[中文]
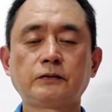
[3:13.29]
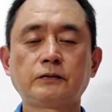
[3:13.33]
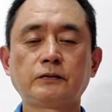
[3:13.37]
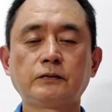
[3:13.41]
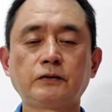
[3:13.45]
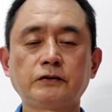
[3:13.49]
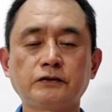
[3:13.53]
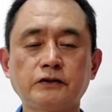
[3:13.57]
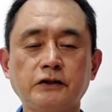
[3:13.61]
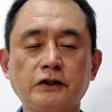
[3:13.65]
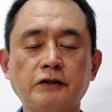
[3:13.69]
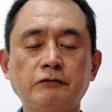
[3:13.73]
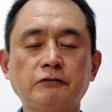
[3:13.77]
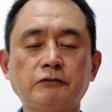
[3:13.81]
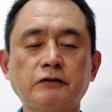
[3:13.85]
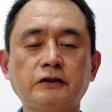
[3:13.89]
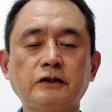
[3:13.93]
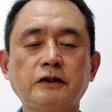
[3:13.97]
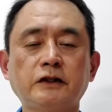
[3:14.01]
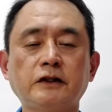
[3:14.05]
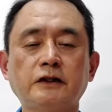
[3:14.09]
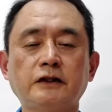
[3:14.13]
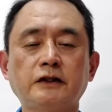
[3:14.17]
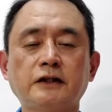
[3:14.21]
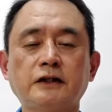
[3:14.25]
我是艾瑞
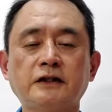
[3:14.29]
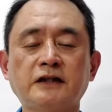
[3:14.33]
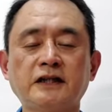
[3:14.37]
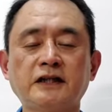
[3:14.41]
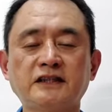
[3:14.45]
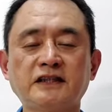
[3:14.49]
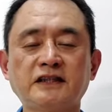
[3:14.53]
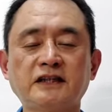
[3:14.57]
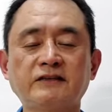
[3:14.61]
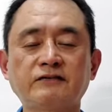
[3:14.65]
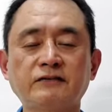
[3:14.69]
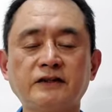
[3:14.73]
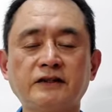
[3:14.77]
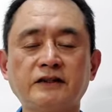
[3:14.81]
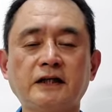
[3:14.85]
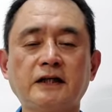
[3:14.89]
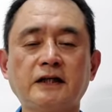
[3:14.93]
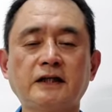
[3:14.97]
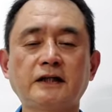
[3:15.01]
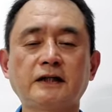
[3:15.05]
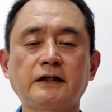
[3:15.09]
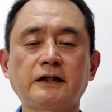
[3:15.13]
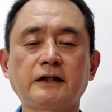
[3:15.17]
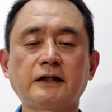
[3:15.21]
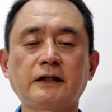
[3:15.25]
克，跟大家分享，
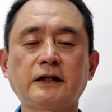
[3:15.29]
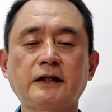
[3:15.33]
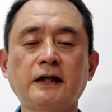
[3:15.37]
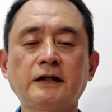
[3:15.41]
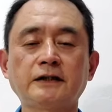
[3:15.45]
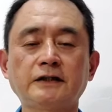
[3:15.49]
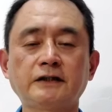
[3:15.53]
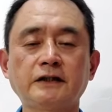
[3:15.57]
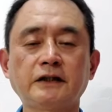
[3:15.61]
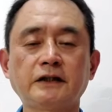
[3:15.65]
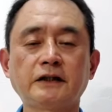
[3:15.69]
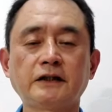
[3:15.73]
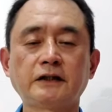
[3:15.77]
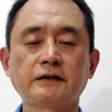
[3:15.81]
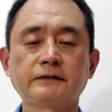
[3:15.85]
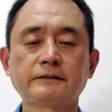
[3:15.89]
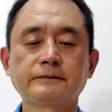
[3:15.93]
感谢。